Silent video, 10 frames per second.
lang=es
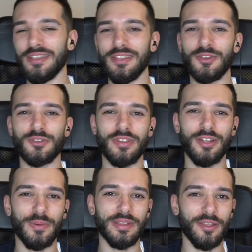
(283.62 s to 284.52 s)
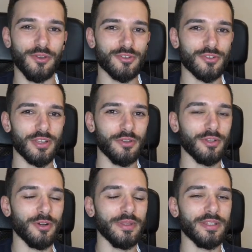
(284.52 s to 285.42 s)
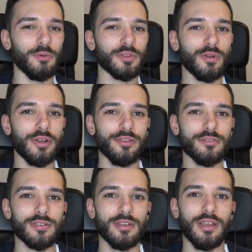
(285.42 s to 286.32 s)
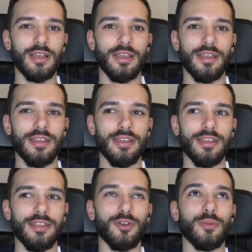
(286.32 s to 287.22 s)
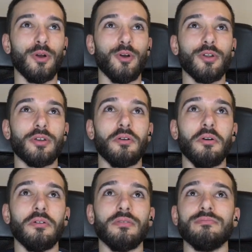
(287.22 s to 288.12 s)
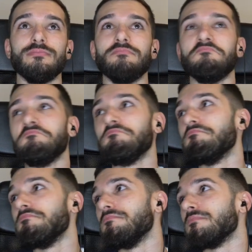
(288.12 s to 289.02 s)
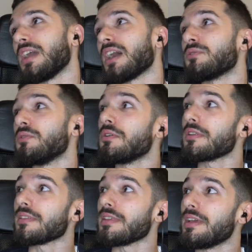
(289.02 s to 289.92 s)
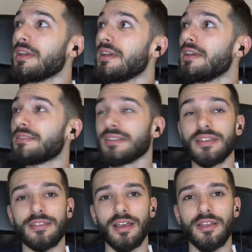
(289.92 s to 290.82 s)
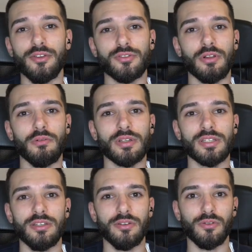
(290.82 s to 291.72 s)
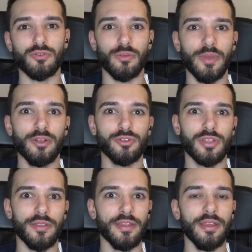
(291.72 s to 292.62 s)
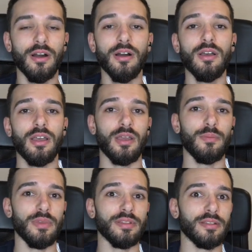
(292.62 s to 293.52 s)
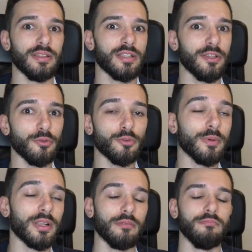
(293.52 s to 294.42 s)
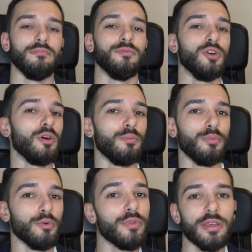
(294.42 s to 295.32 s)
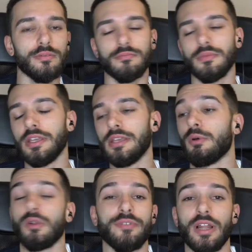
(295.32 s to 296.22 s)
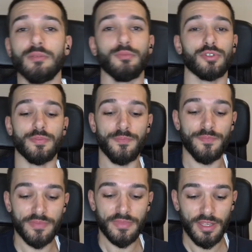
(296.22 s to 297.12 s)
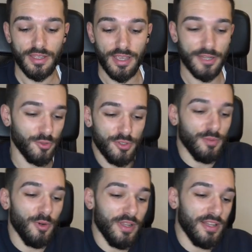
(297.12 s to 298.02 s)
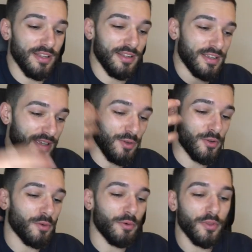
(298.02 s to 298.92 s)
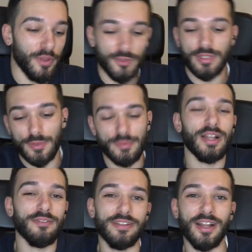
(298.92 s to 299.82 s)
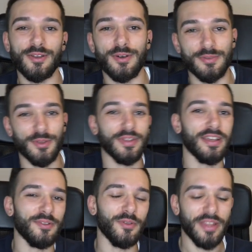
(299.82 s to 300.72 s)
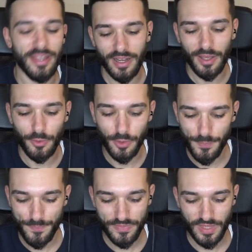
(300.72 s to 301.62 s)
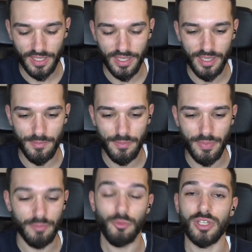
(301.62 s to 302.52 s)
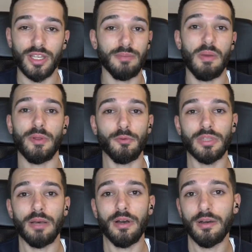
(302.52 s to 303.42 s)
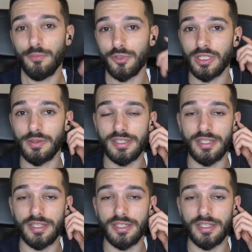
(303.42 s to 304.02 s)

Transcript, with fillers: yo soy del 98, o sea, yo tengo 24 años y yo a lo mejor con 14, 13 años o algo así, o incluso menos, te diría, em, intenté ser youtuber, no pude y bueno, al final pues... Esto es como el que lo recuerdo y digo, hostia, pues mira al final dónde, dónde he llegado, ¿no? Em, mucha gente me preguntaba, pues a través